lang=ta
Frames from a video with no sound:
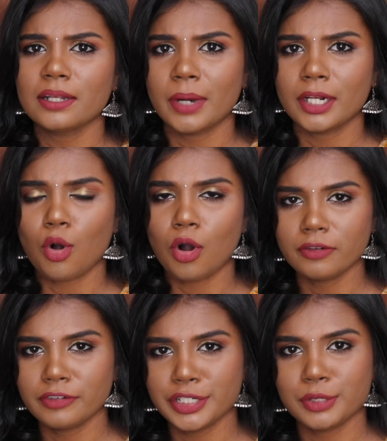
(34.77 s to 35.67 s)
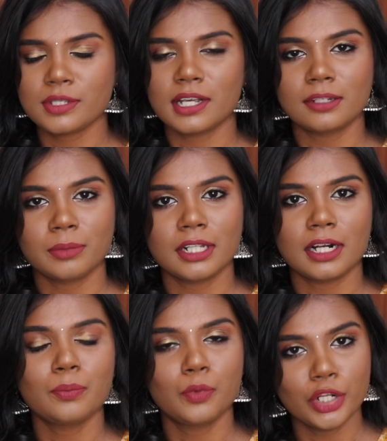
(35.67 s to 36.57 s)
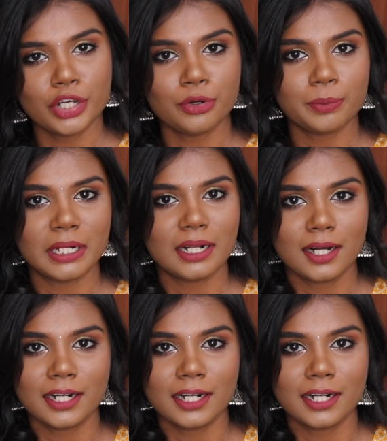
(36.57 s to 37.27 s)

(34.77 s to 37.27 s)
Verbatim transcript: இந்த மாதிரி ஹால் வீடியோஸ் அந்த மாதிரிலாம் பிடிக்கும் அப்படின்னா